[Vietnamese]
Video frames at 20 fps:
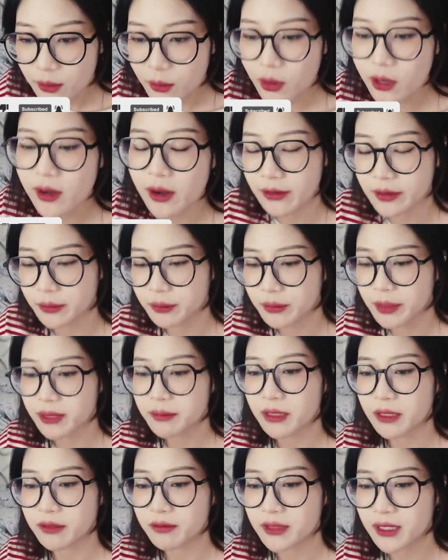có lừa được
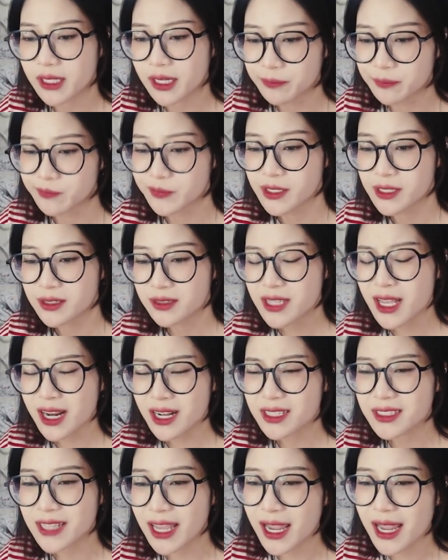mình bởi vì là rất
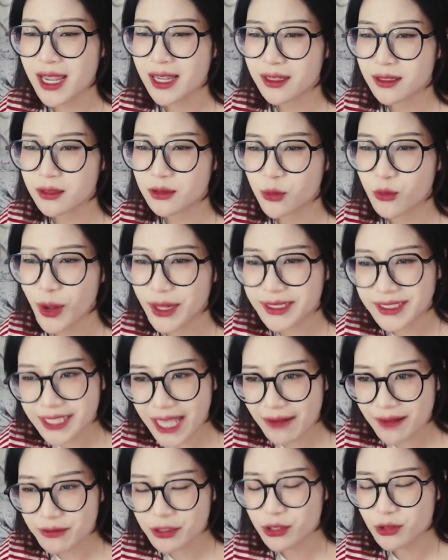là dễ quan
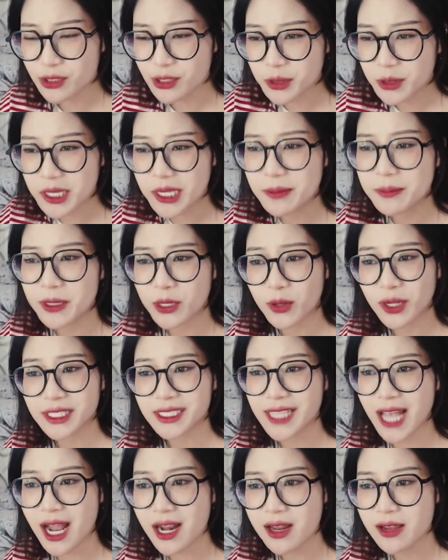sát ví dụ trong khi mình quan
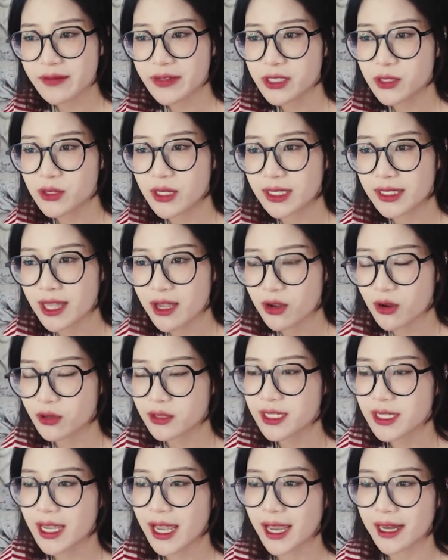sát ấy ví dụ người ta có
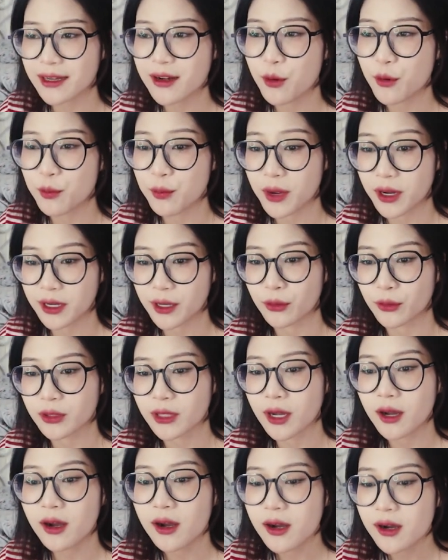những cái hành động mà kiểu
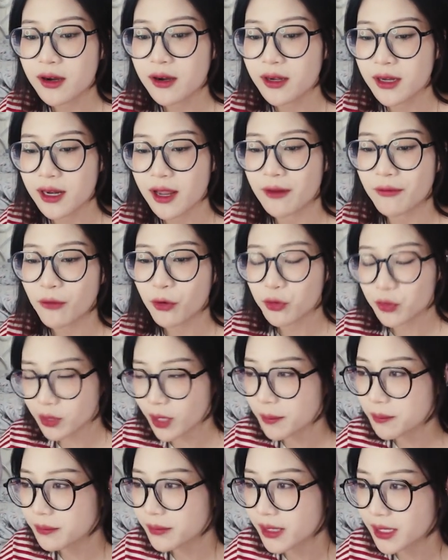thờ ơ là vô
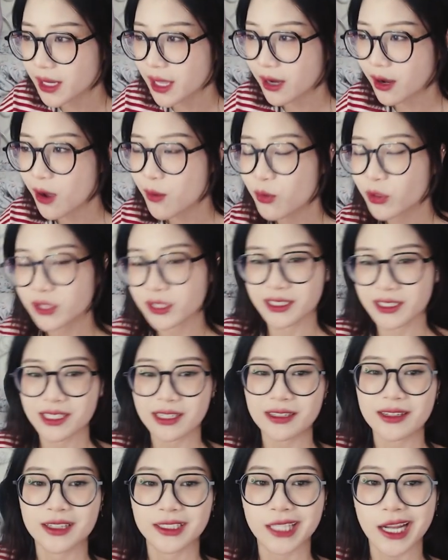tâm hay là không có thực
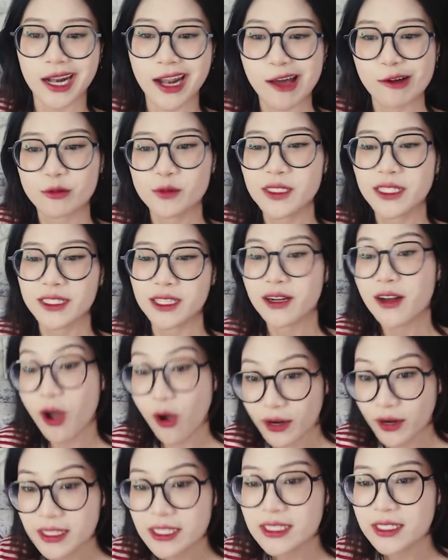sự được thật lòng như người ta
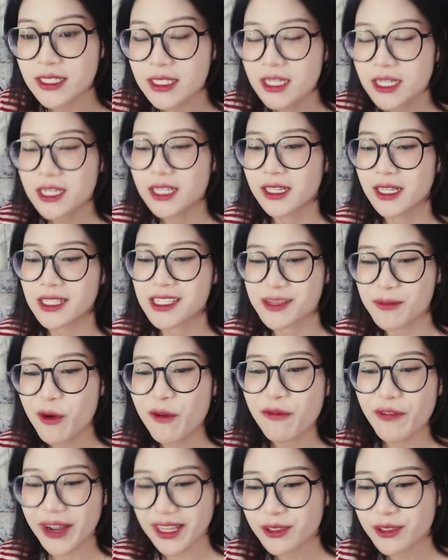nói ấy. người chỉ bốc phét